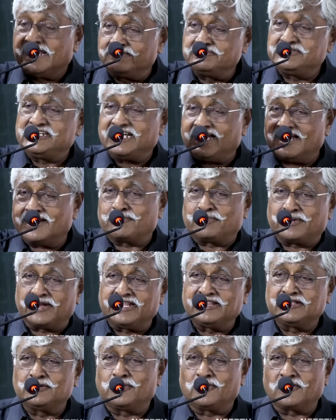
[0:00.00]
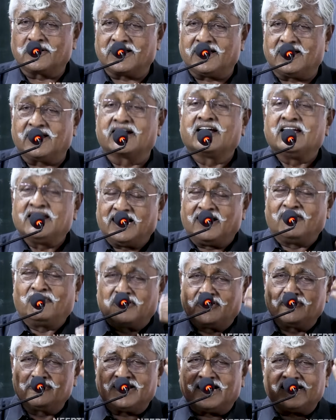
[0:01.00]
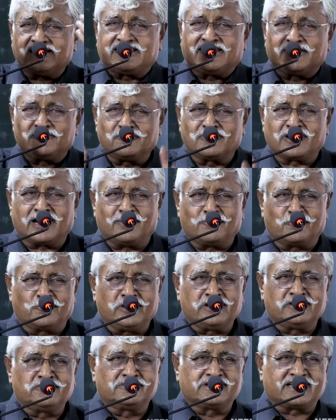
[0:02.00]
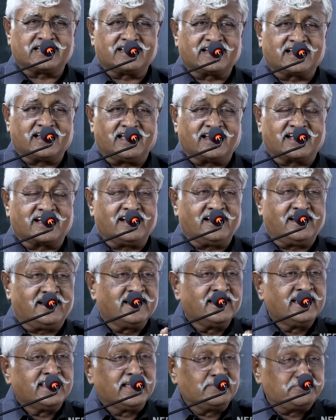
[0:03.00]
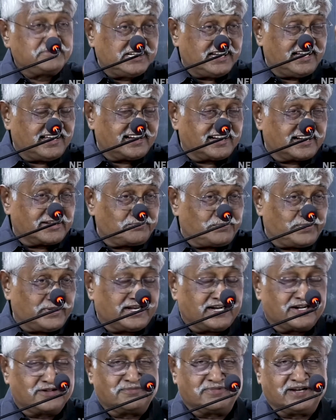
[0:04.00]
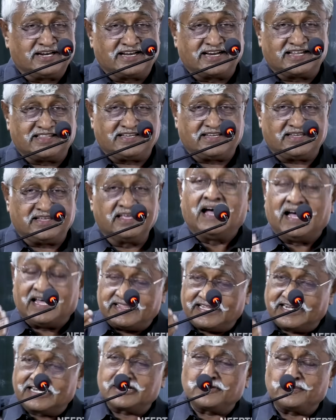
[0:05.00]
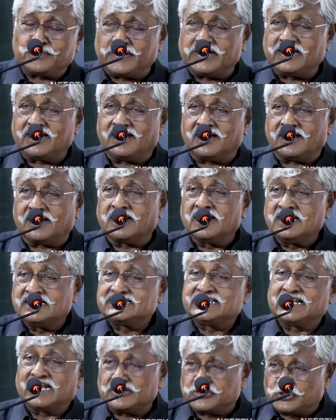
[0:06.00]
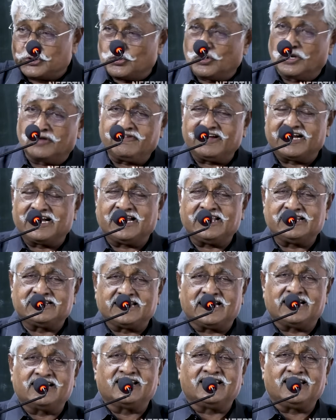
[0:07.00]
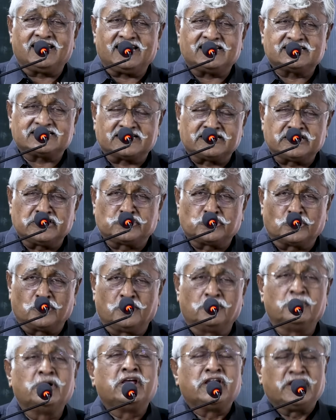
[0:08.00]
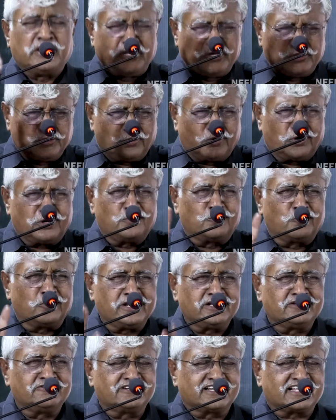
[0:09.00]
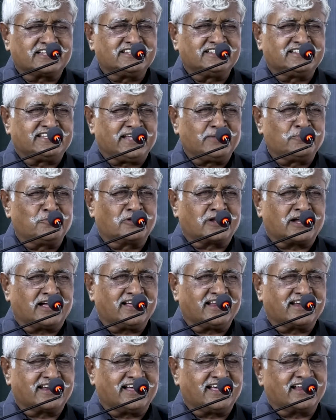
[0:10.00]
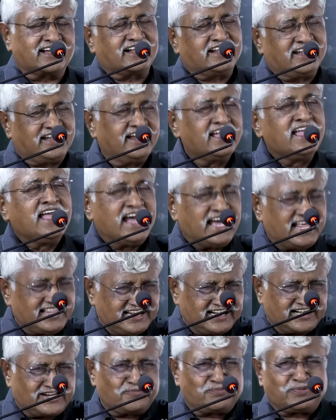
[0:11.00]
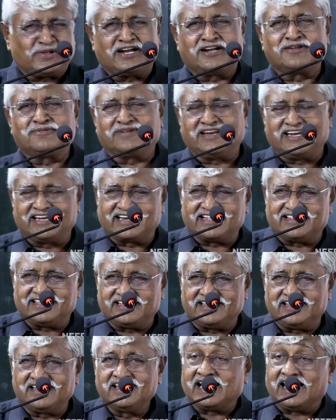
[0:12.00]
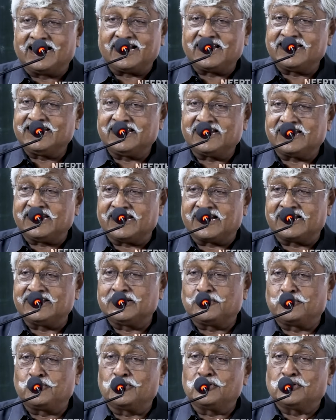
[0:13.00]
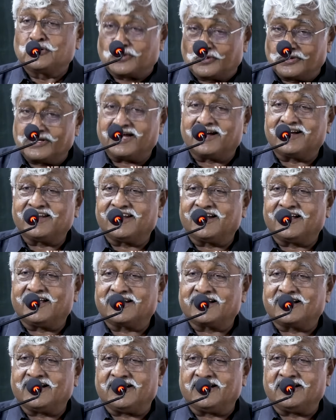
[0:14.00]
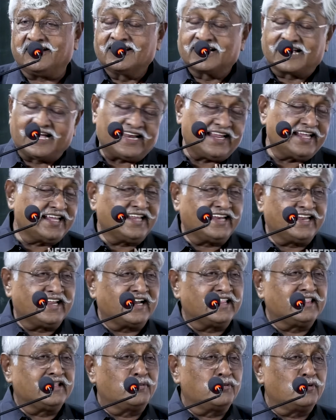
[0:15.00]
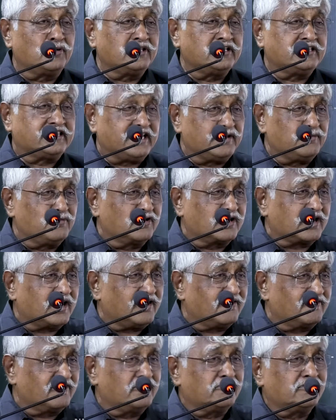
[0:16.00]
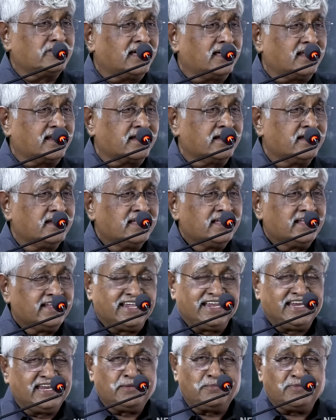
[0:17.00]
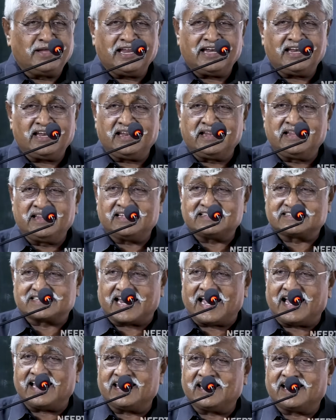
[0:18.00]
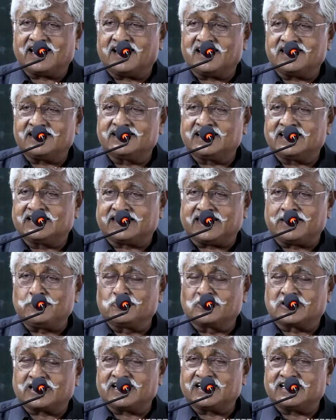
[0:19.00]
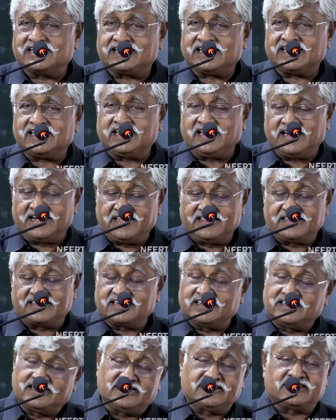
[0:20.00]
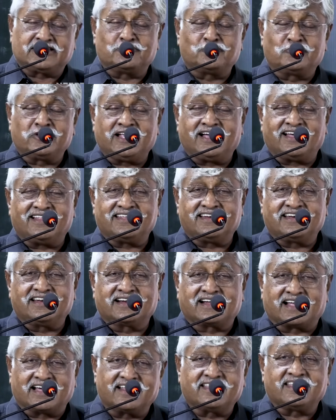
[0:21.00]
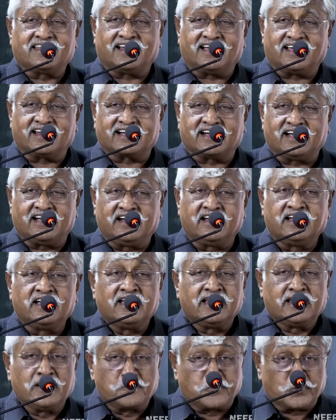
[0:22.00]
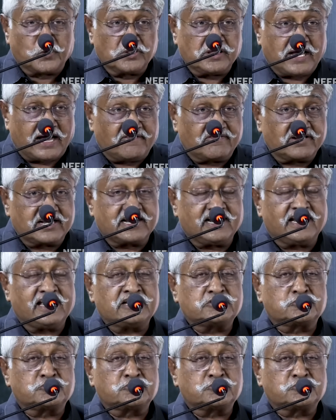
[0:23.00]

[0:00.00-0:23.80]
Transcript: எம்ஜிஆர் பிரிந்து போனார் அவ்வளவுதான் திமுக முடிந்து விட்டது என்றார்கள் எம்ஜிஆருக்கு பிறகும் நின்றது அதற்கு பின்னால் சில தோல்விகளை தேர்தலிலே சந்தித்தோம் இதோடு முடிந்து விட்டது திமுக என்றார்கள் அதற்கு பிறகும் நின்றது கலைஞர் இறந்தபோது கொண்டாடினார்கள் கலைஞர் இறந்தபோது திமுக அவ்வளவுதான் இனிமேல் இந்த ஸ்டாலினால் இந்த திமுக கழகத்தை எடுத்து நிறுத்த முடியாது என்று கருதினார்கள் இப்போது அவர்களே